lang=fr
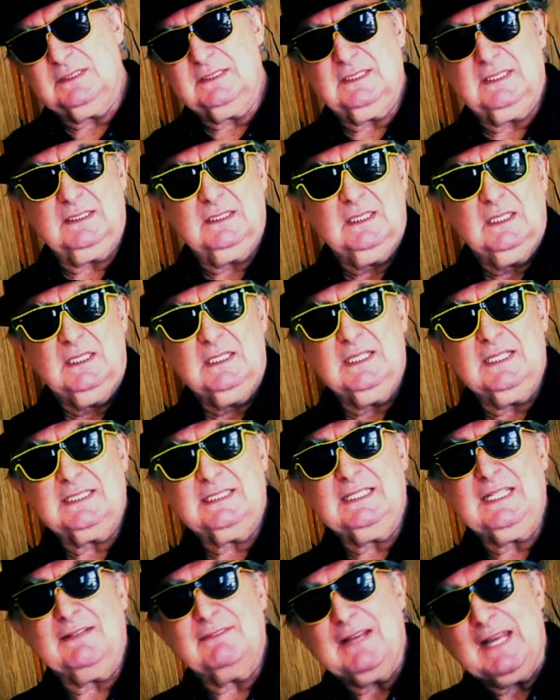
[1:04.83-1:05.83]
qui disait
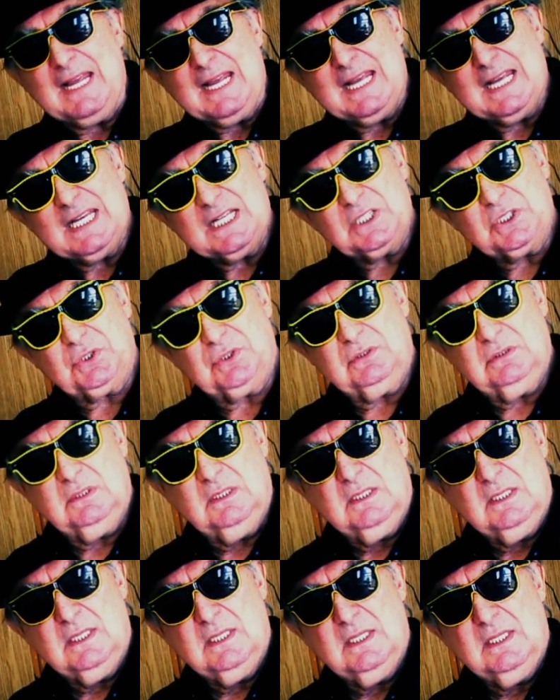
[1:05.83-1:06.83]
l'esclavage,
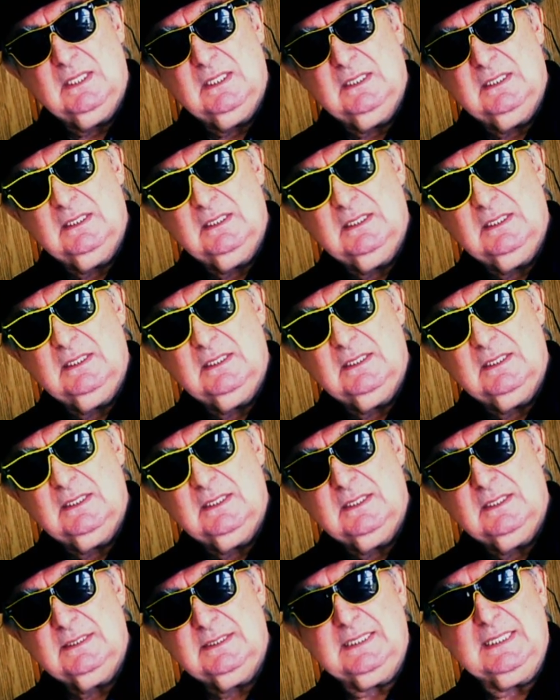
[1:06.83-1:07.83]

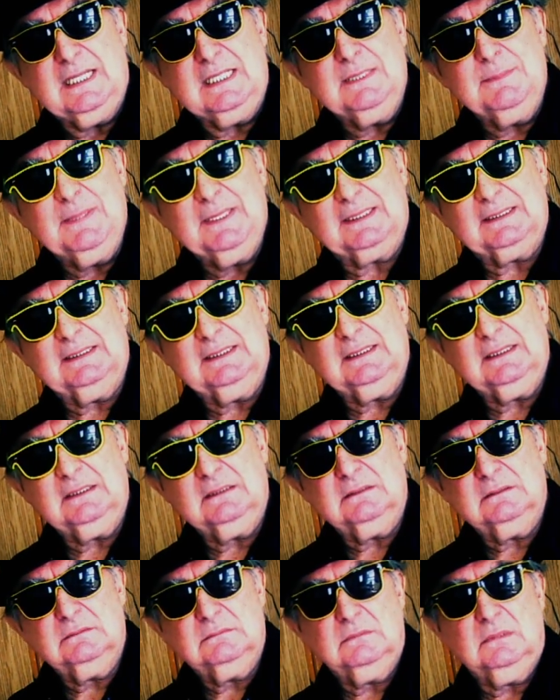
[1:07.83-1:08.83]
c'est la liberté.